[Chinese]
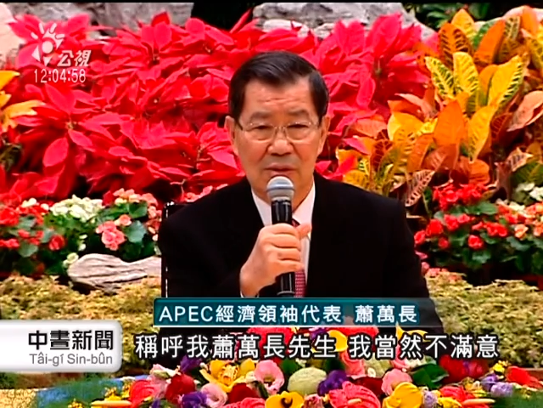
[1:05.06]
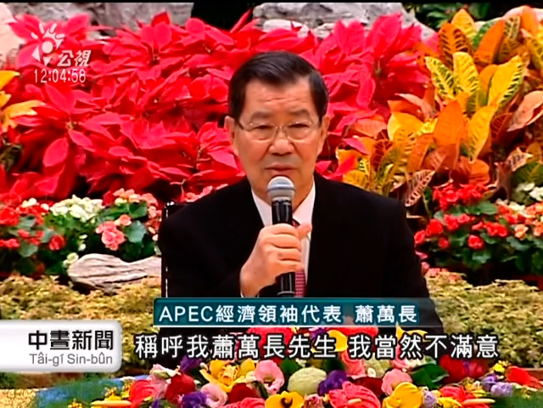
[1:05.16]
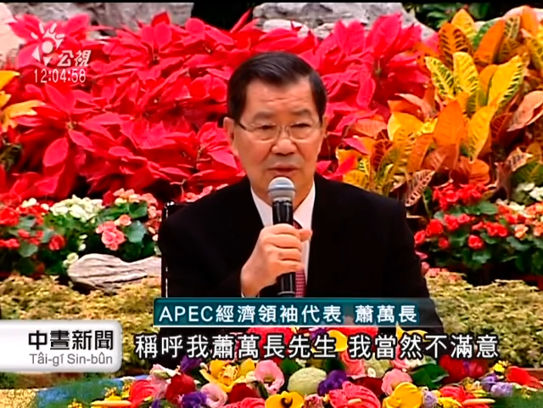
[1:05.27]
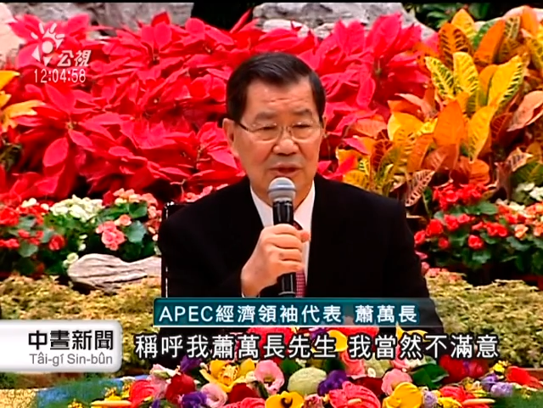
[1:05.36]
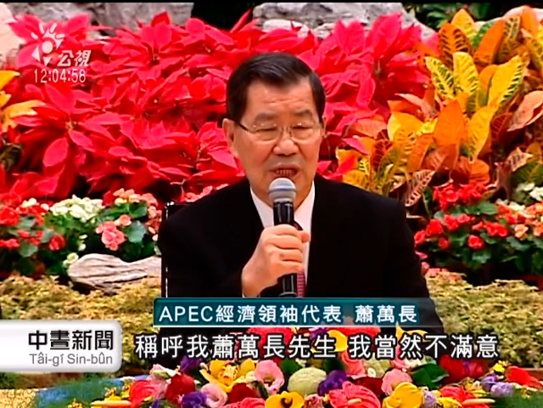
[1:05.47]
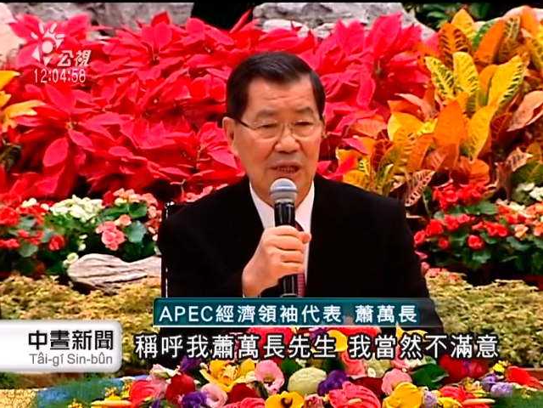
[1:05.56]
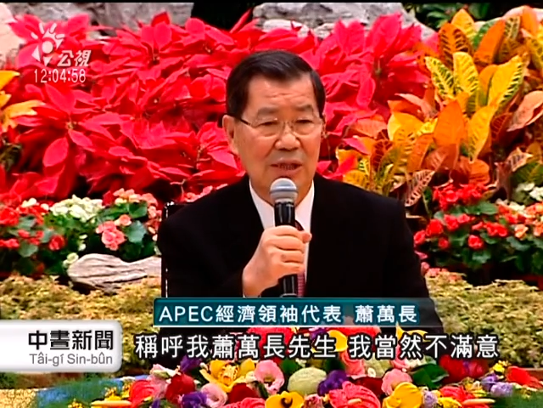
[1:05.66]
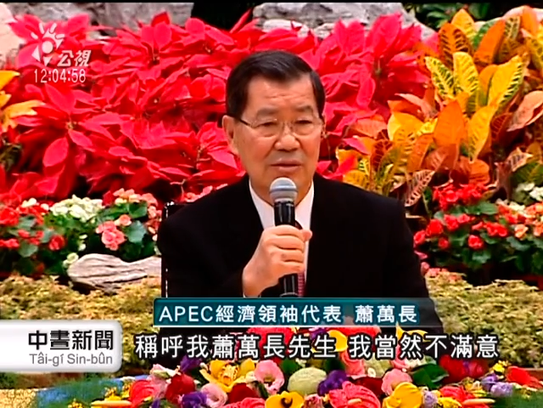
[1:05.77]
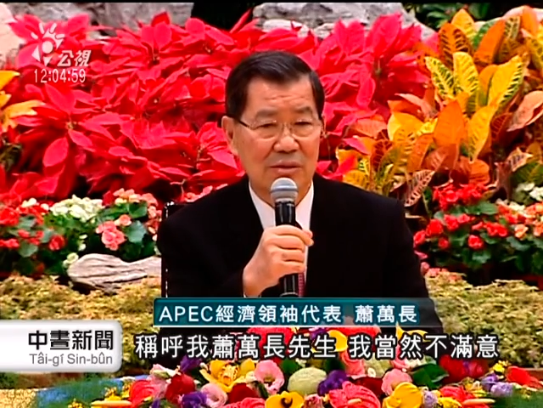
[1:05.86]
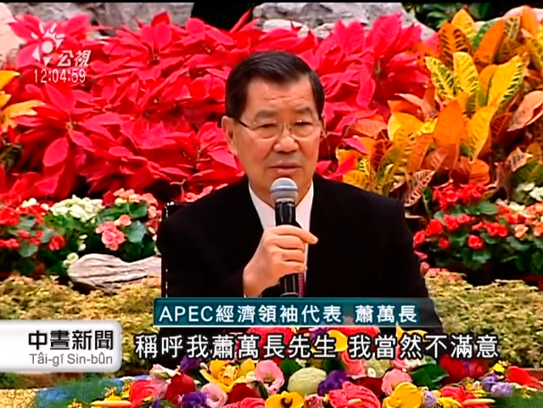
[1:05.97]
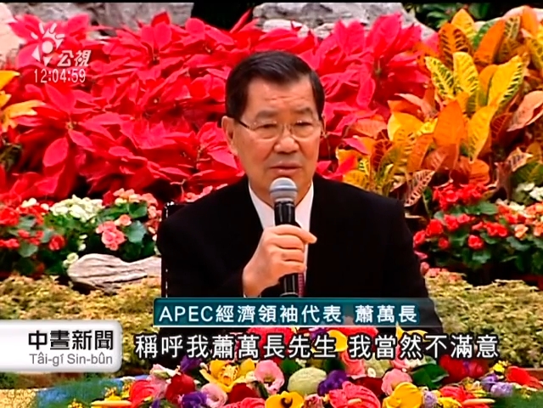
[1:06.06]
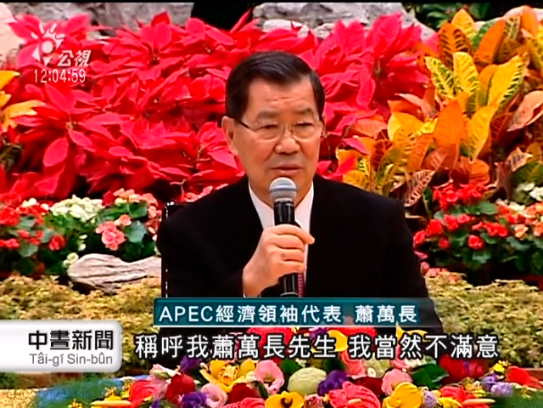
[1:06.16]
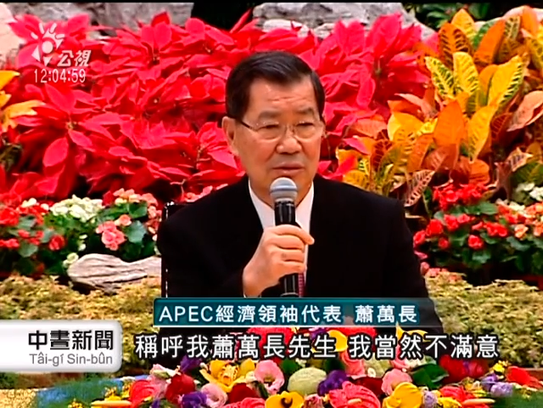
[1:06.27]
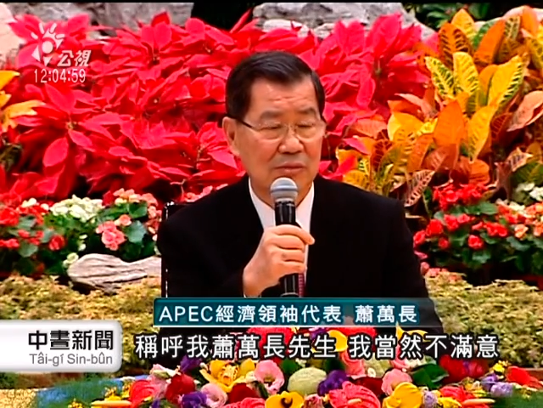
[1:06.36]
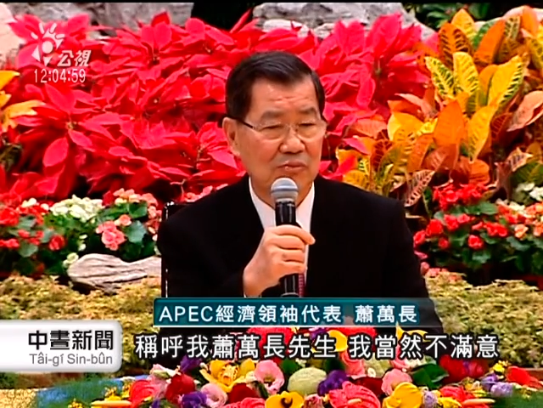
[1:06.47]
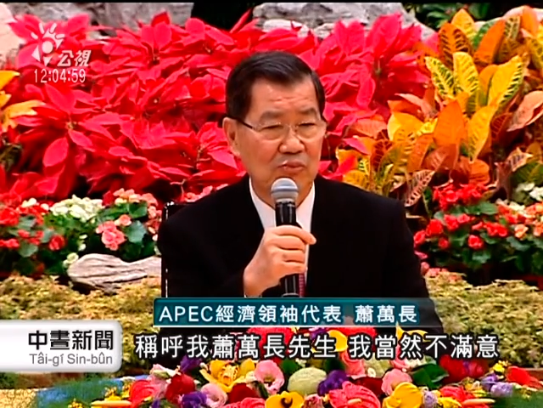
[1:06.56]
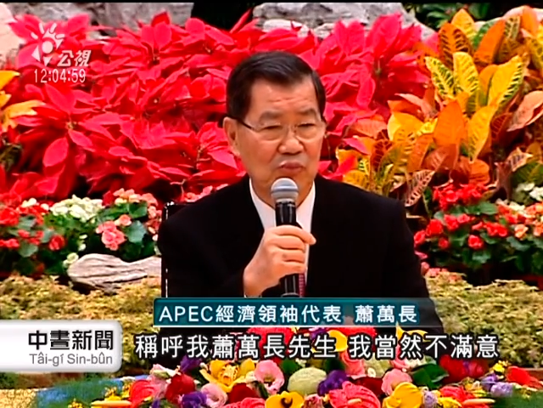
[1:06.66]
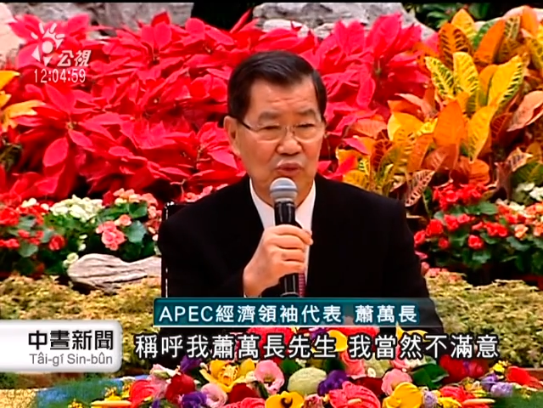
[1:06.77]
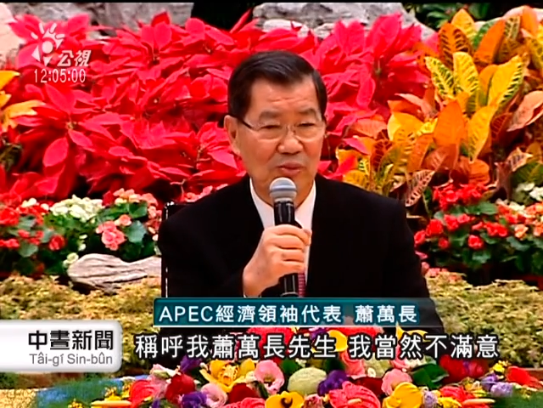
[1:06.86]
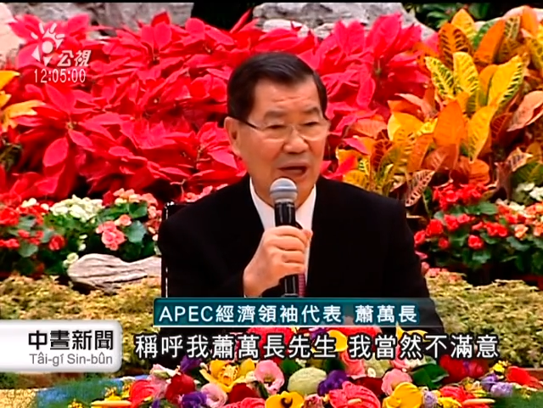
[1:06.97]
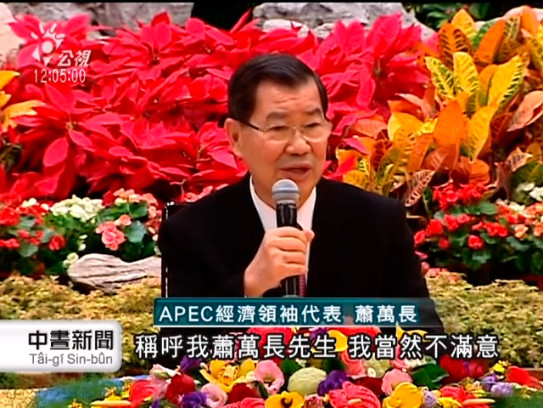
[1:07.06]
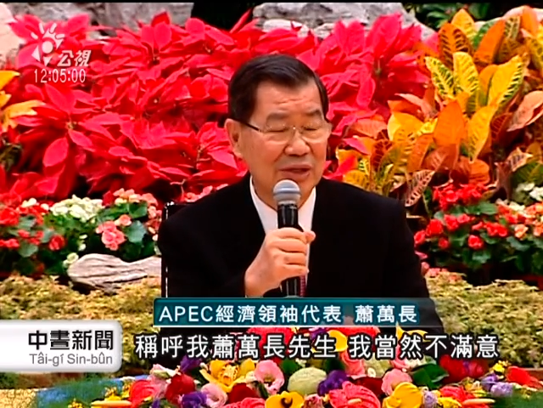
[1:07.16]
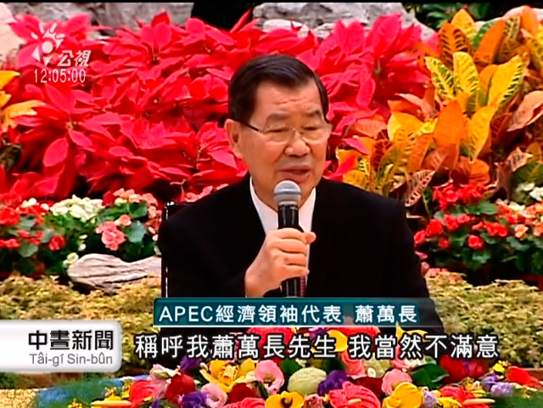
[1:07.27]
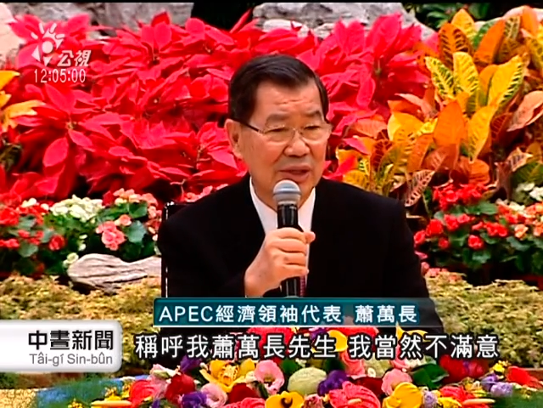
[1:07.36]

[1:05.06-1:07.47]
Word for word: 我当然不满意。